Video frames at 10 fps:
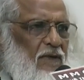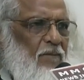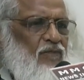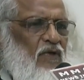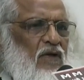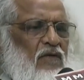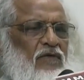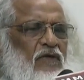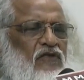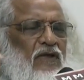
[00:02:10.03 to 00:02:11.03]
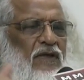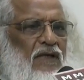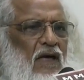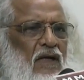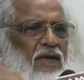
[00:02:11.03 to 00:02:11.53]
के फिक्शन
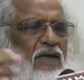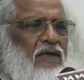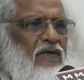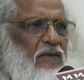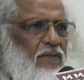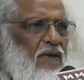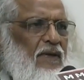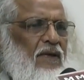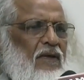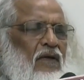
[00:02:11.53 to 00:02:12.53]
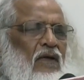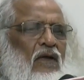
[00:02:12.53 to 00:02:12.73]
निगार हैं अदीब हैं